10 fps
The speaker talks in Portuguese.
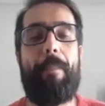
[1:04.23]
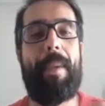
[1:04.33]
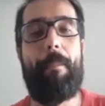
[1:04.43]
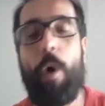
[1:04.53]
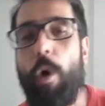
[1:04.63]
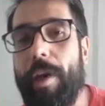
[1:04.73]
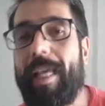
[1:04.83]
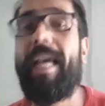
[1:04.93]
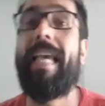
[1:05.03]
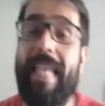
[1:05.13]
à
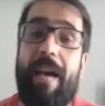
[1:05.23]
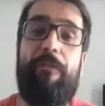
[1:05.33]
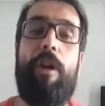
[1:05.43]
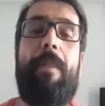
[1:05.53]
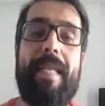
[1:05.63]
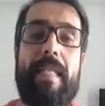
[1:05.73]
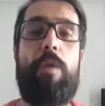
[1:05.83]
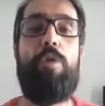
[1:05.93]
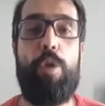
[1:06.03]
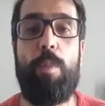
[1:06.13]
memória e à
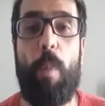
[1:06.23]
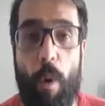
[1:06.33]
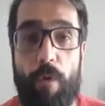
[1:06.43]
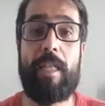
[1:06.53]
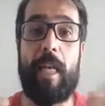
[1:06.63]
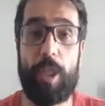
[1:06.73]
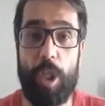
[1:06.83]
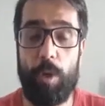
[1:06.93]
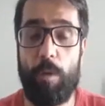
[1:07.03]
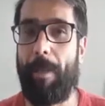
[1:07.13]
formação de um povo.
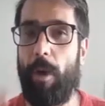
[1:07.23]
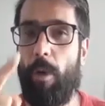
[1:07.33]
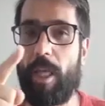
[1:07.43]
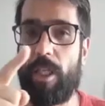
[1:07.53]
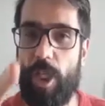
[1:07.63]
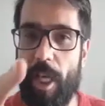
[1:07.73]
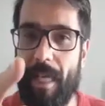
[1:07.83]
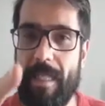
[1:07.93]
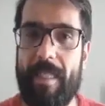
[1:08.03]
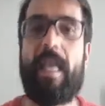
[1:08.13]
Certinho? Pegou as
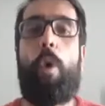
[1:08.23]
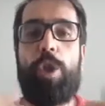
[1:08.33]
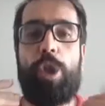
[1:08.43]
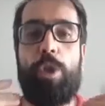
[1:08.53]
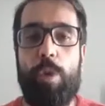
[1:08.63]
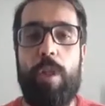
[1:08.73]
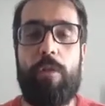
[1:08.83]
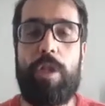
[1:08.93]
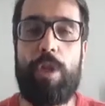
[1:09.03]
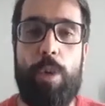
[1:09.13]
dicas? Continue
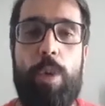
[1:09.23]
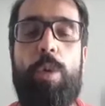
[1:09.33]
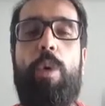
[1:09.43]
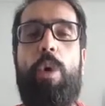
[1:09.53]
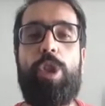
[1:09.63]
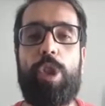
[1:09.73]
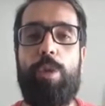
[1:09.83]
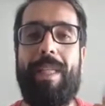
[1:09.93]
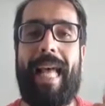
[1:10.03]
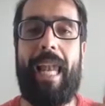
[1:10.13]
no estudo,
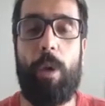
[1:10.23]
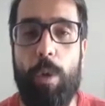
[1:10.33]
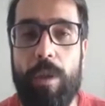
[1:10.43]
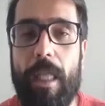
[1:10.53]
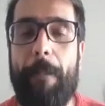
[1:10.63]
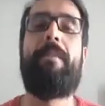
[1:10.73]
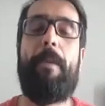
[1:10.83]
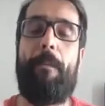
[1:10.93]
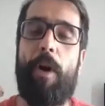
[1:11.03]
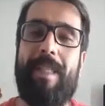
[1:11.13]
continue na luta e
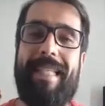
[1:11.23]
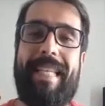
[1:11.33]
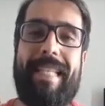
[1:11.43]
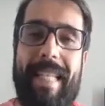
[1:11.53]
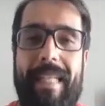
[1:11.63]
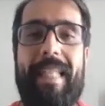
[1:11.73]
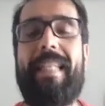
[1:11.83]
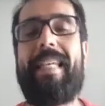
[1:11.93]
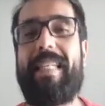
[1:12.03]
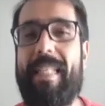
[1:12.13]
pode ter
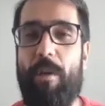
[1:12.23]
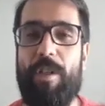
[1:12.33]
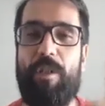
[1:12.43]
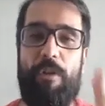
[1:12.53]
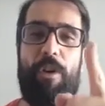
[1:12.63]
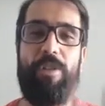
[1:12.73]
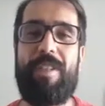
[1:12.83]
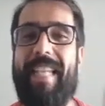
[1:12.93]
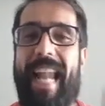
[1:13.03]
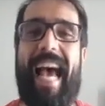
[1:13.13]
certeza que seu esforço
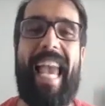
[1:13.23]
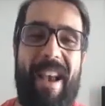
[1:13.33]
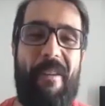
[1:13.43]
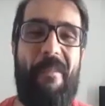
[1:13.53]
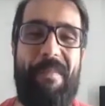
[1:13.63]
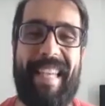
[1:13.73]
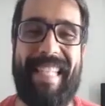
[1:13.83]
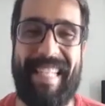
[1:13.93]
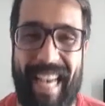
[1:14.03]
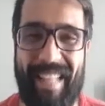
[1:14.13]
será
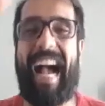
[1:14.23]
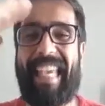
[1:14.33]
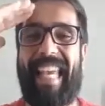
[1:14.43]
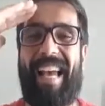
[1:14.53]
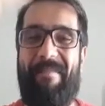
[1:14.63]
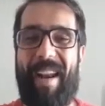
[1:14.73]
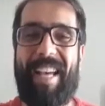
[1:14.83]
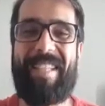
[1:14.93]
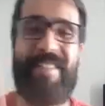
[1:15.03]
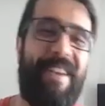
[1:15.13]
recompensado. Aquele
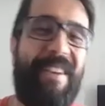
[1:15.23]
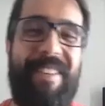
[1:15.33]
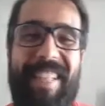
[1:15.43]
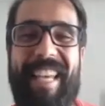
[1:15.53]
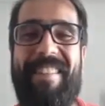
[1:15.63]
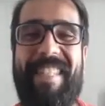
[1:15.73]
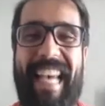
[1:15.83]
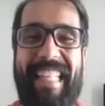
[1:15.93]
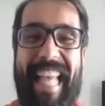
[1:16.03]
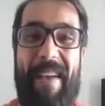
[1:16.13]
abraço, fique com Deus e
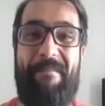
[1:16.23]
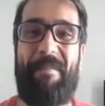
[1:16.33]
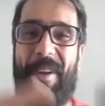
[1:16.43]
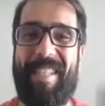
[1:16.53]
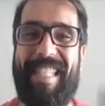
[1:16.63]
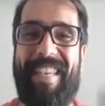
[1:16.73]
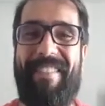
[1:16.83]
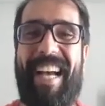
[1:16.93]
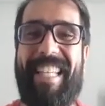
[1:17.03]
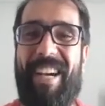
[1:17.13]
até a
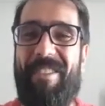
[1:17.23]
próxima. Tchau,